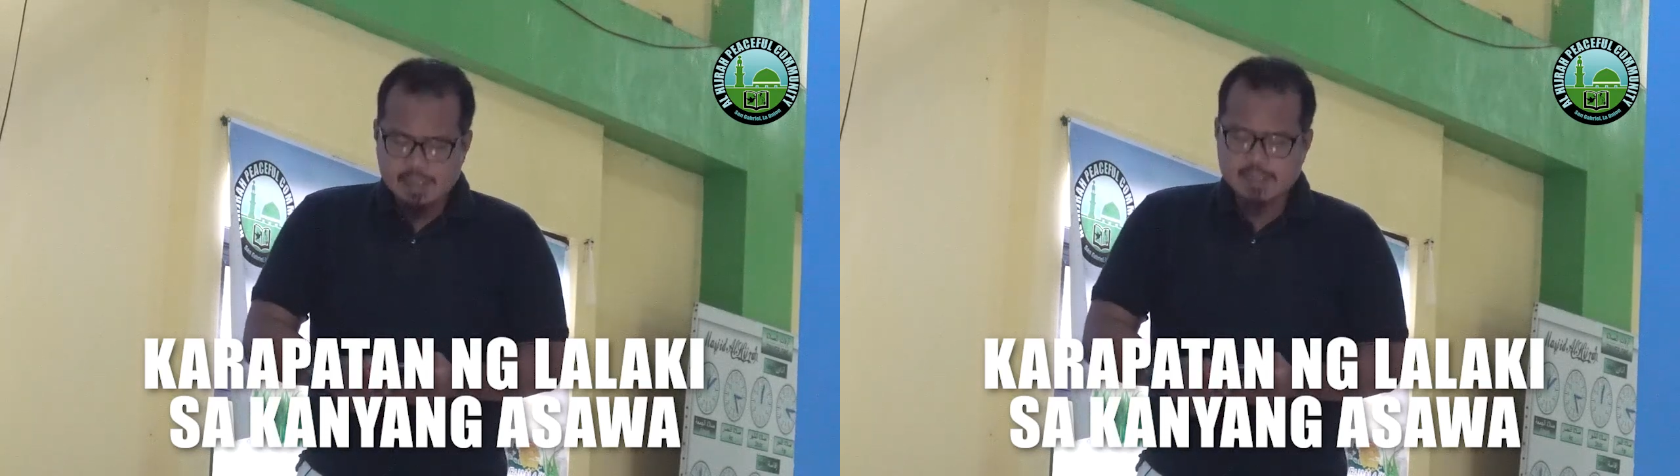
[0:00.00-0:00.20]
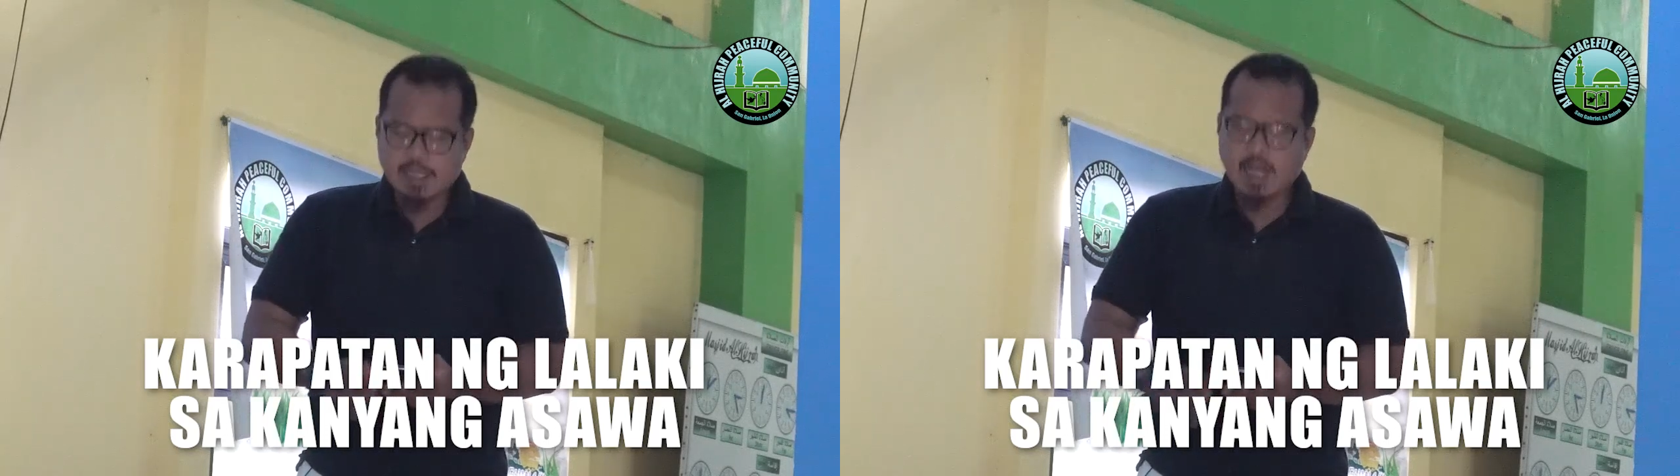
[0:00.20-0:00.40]

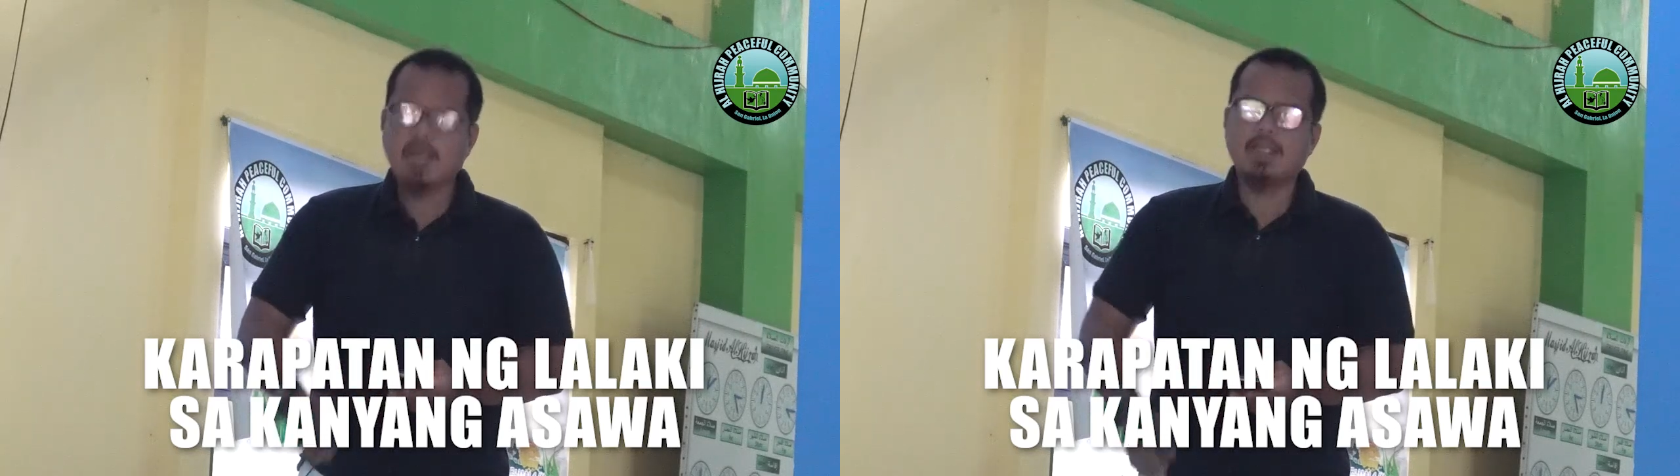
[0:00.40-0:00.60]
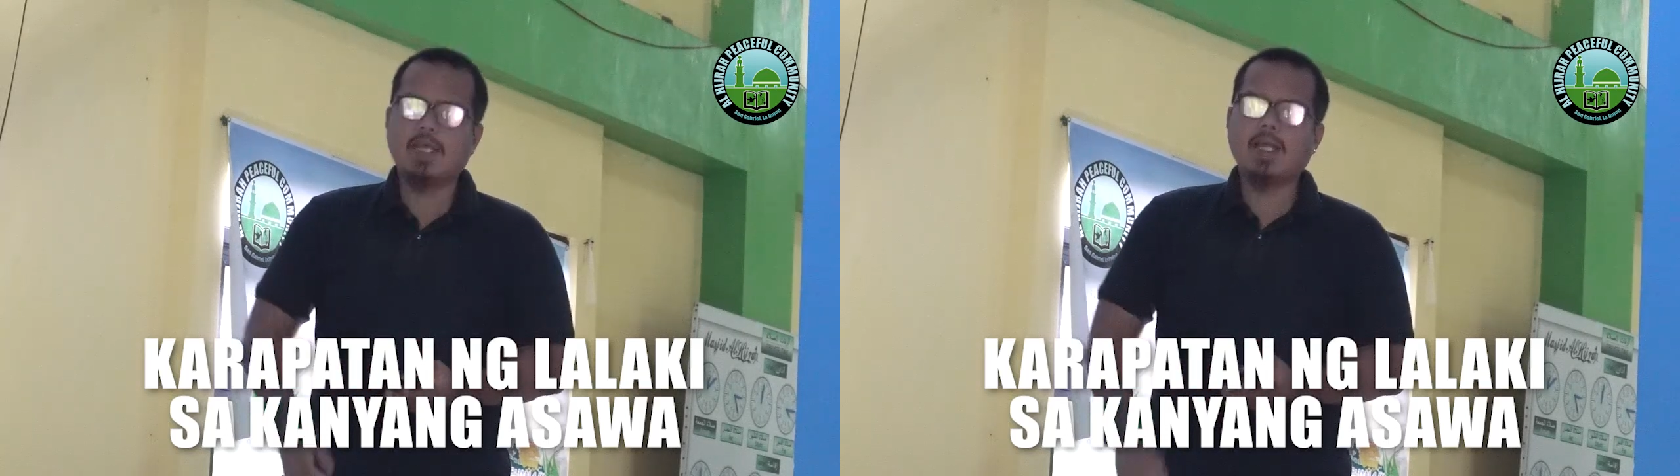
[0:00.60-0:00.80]

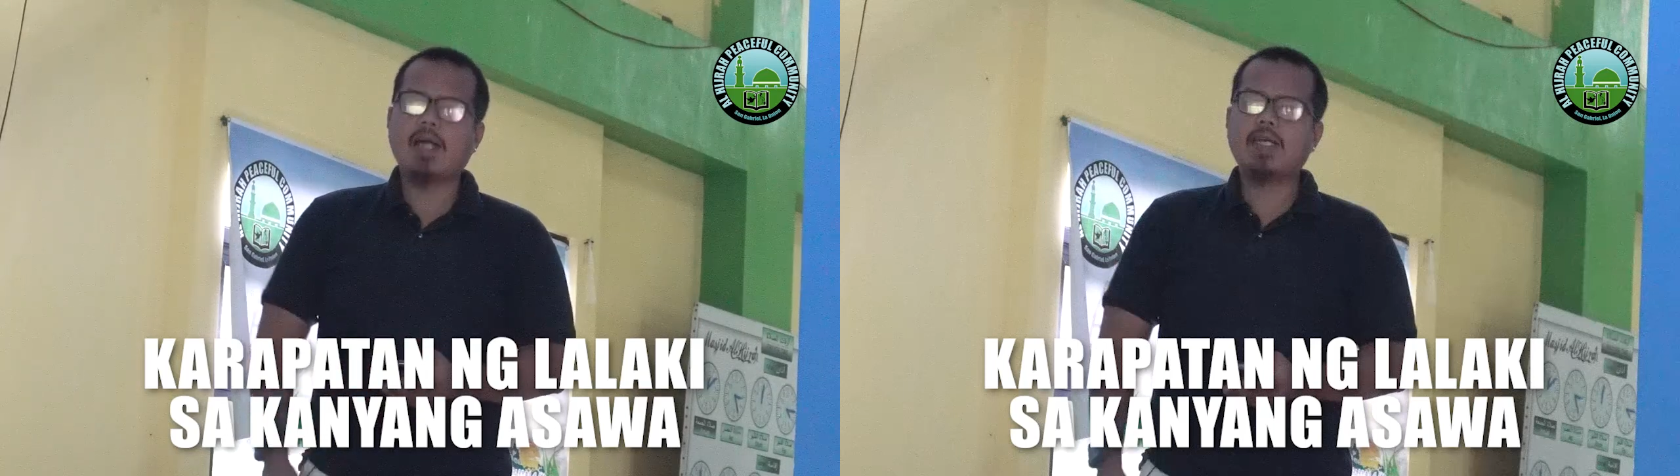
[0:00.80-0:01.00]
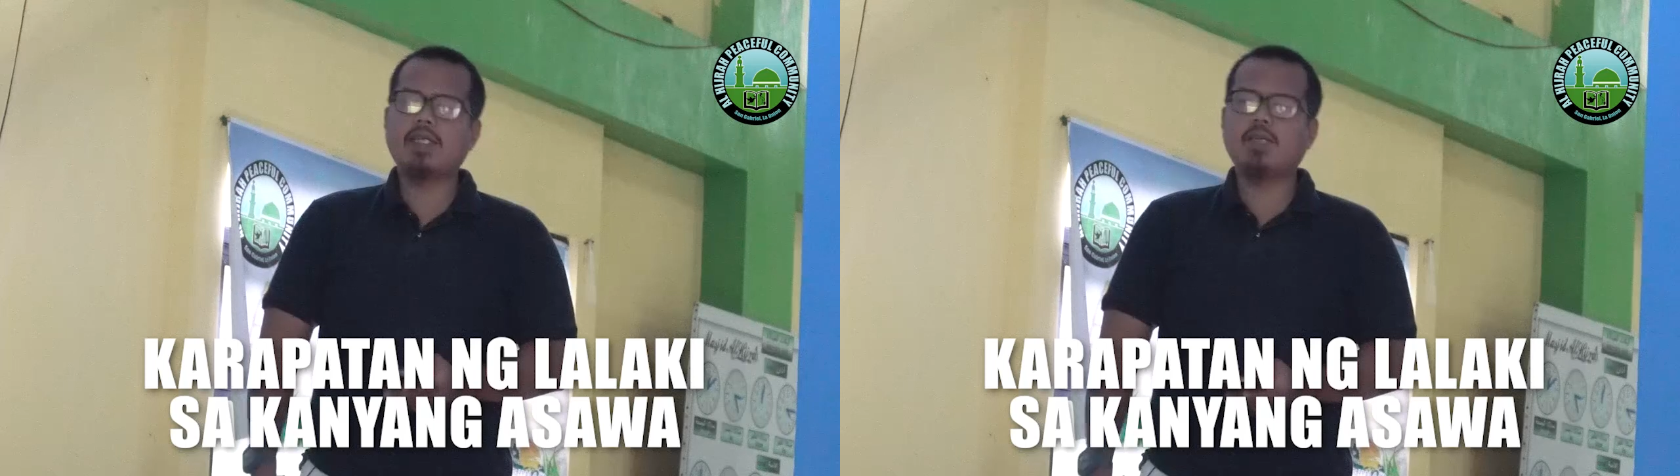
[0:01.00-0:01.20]
sa
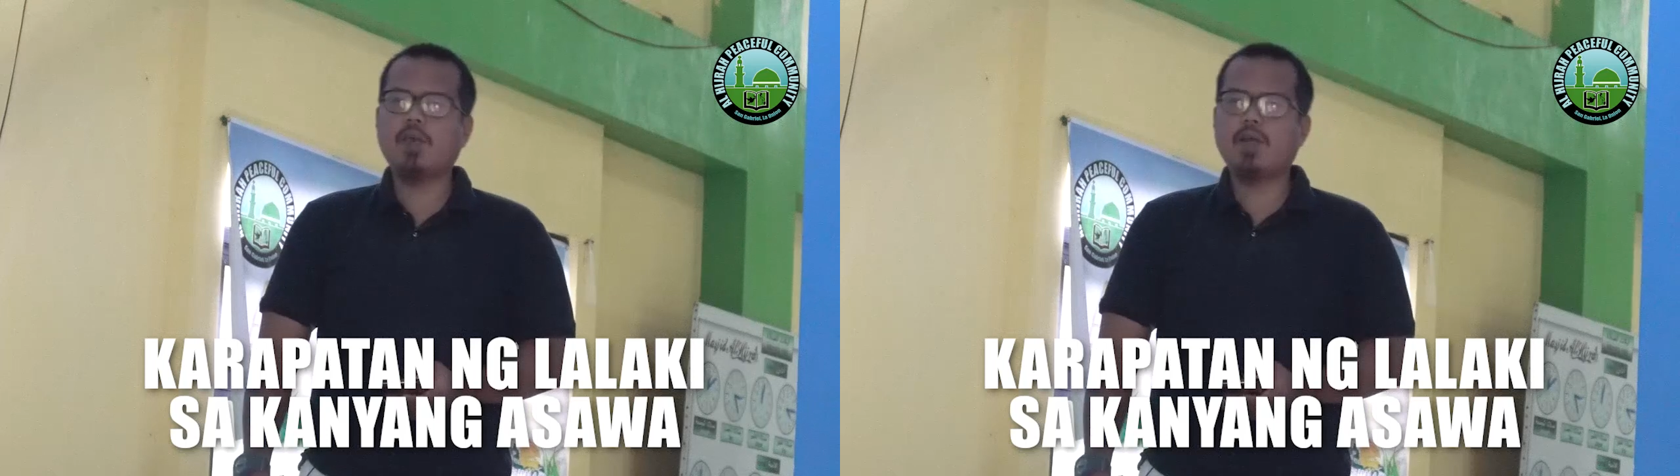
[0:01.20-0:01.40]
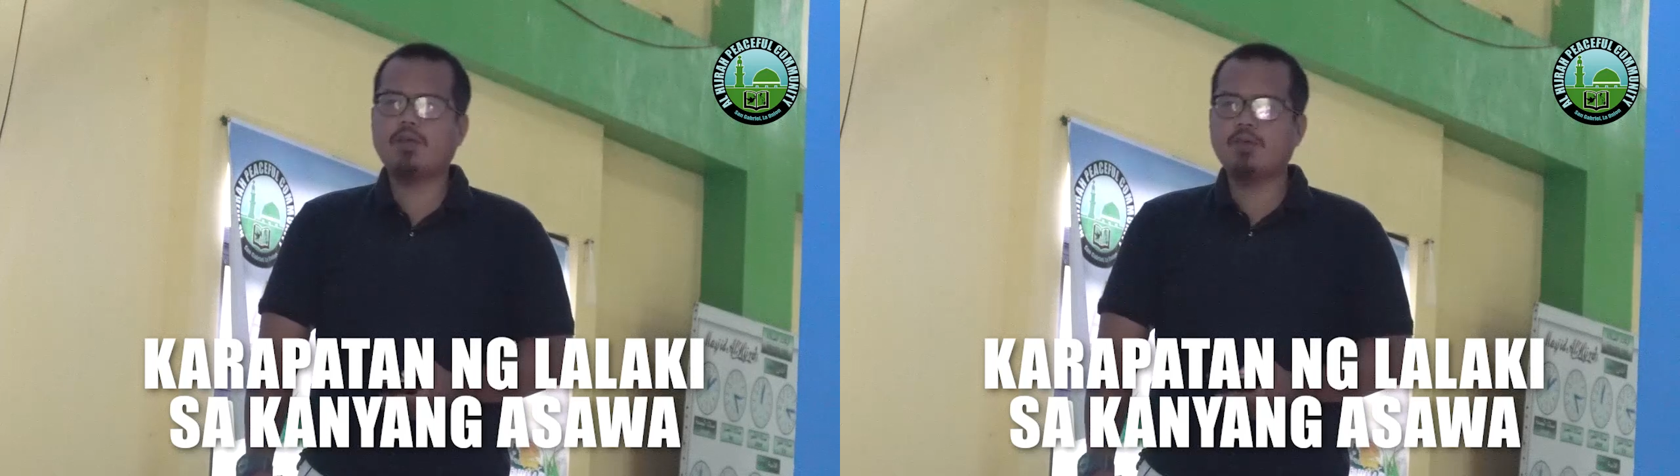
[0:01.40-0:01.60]
lalaki na
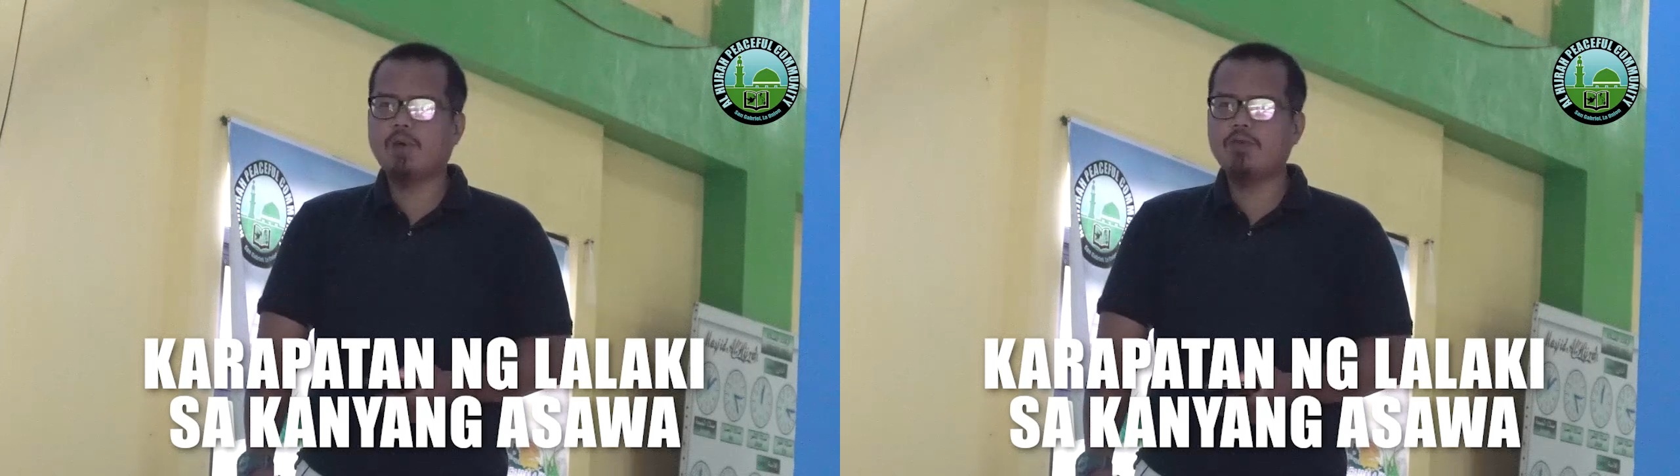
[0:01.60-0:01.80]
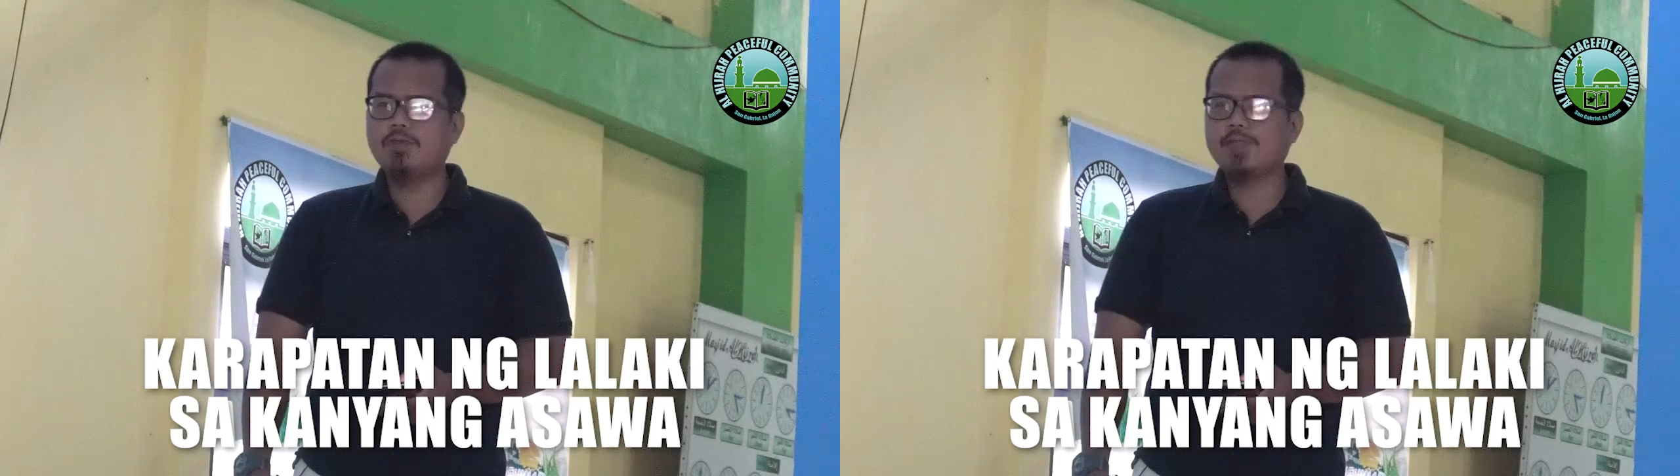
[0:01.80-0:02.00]
mayroong
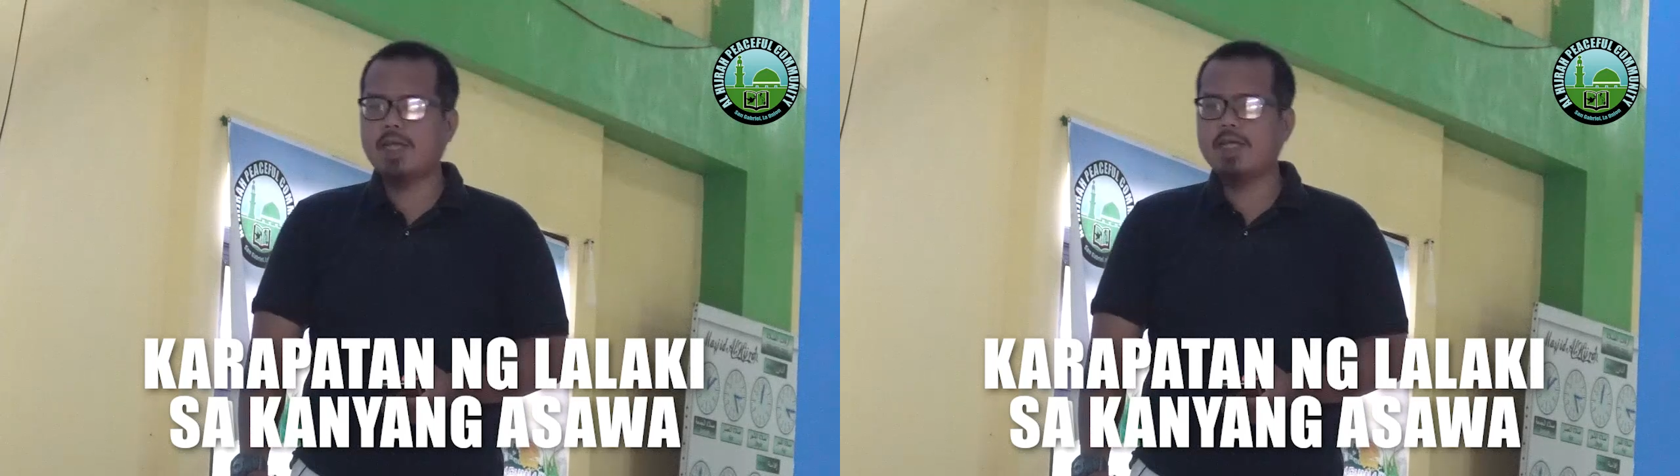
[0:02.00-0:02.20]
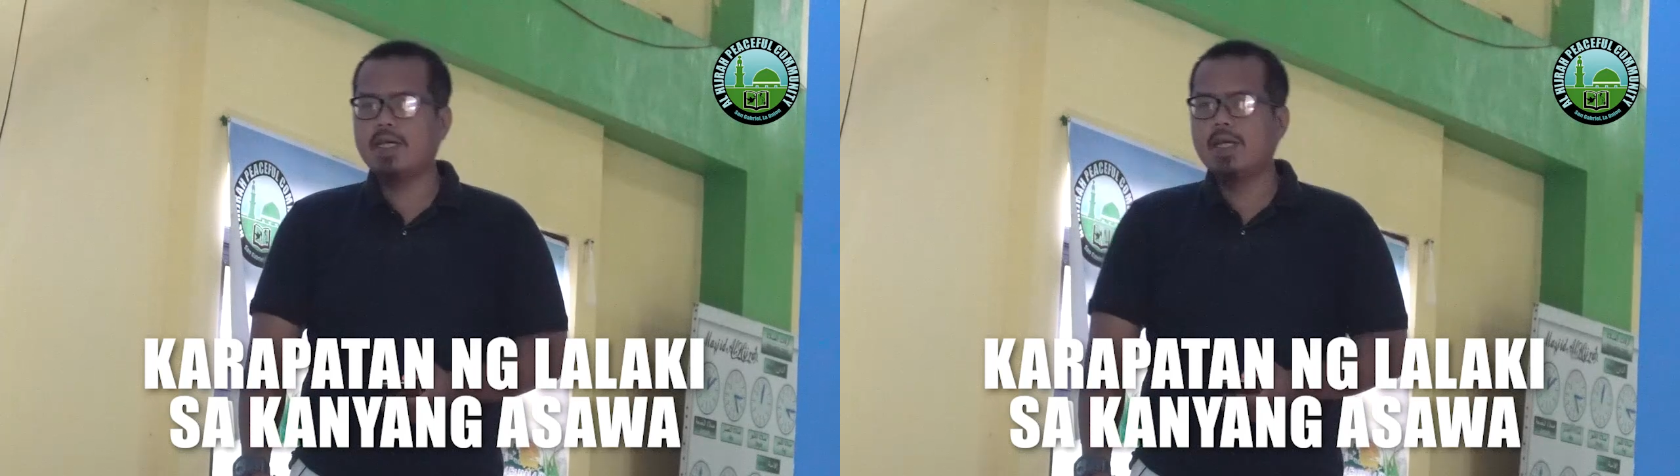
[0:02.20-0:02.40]

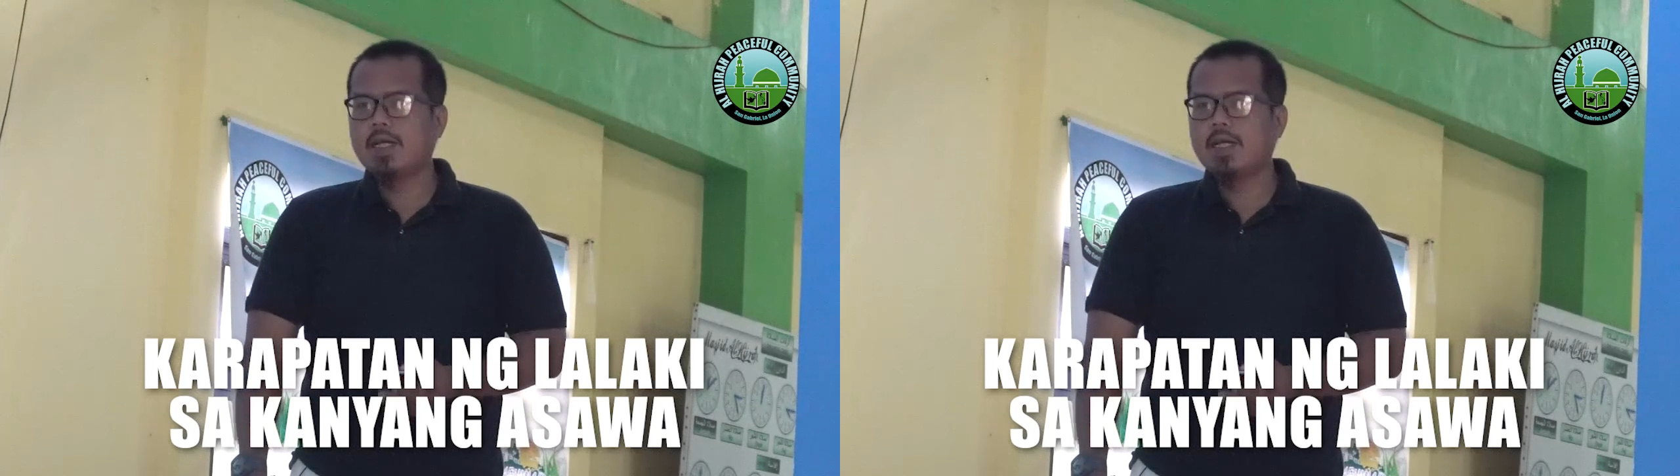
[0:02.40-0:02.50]
mahusay